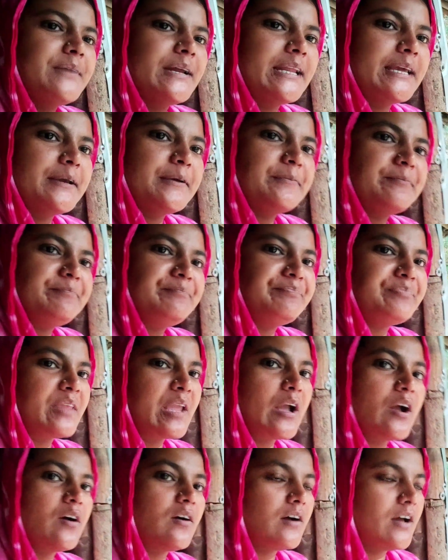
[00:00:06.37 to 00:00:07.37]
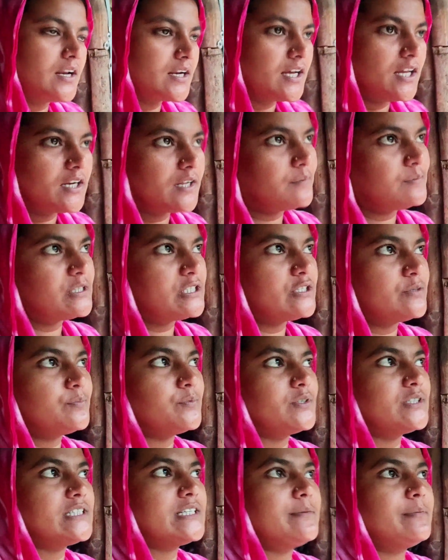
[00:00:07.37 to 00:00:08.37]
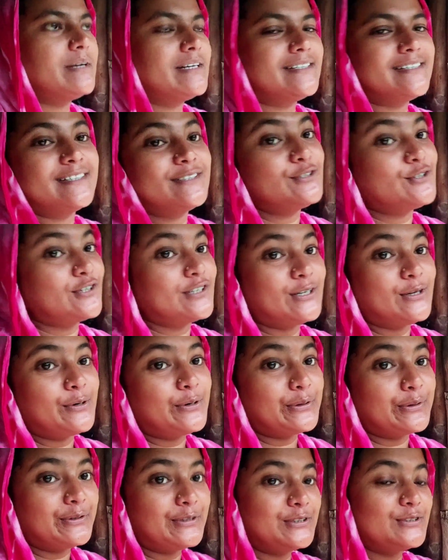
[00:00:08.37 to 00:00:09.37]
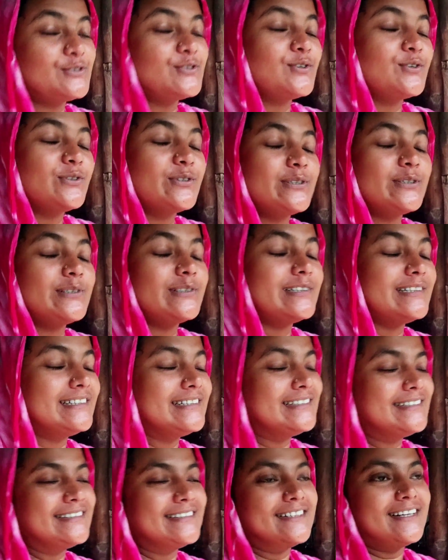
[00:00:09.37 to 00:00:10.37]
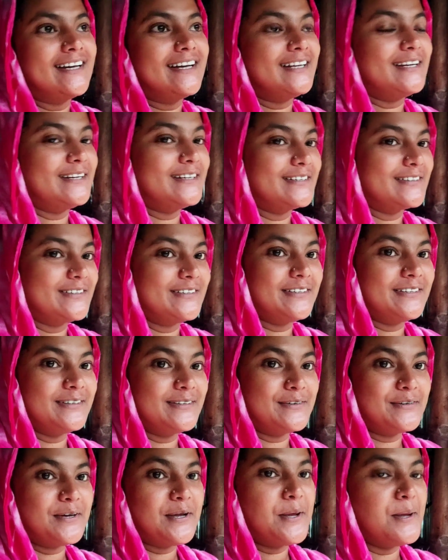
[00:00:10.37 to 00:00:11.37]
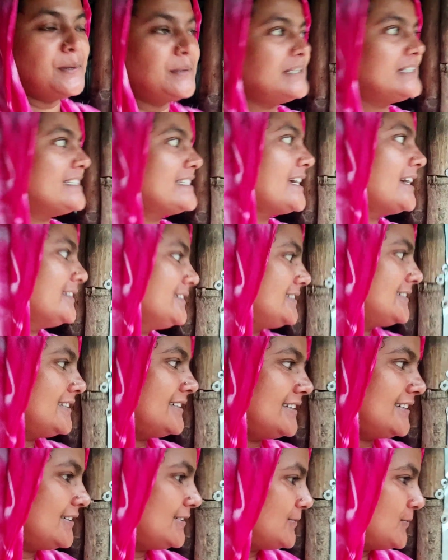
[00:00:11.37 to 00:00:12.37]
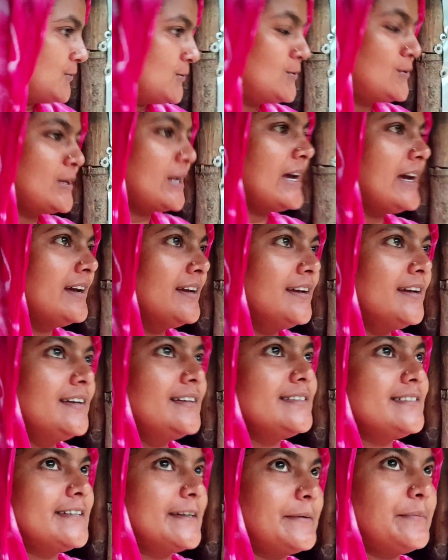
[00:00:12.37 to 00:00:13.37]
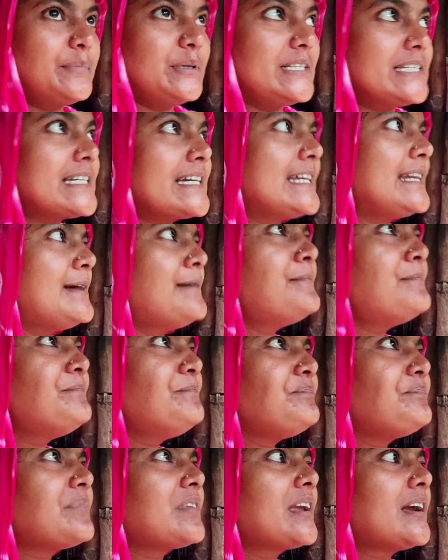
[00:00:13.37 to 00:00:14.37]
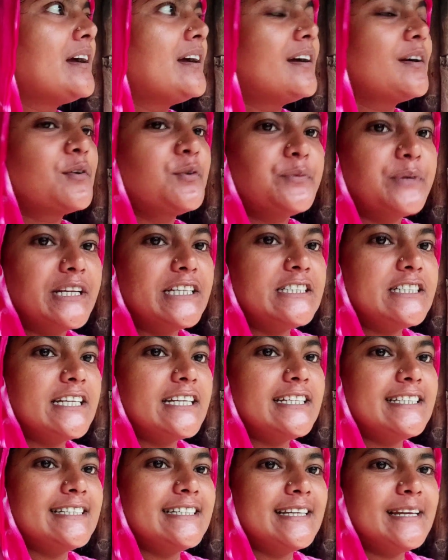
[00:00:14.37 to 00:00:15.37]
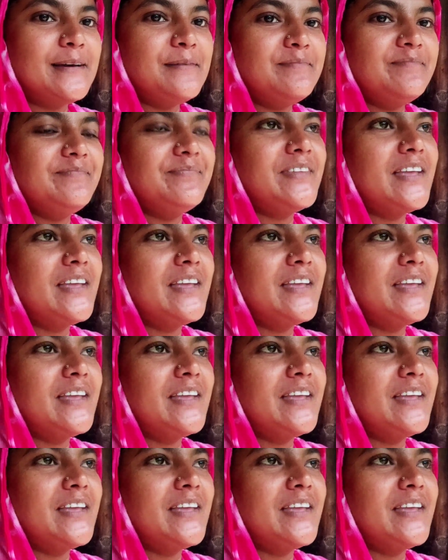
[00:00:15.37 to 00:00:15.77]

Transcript: মানে হালকা হালকা বৃষ্টি পড়ছে বাট ঝড়টা হওয়ার কথা ছিল আল্লাহর কি ইচ্ছা যে হলো না যাক বেঁচে গেলাম খুব টেনশানে ছিলাম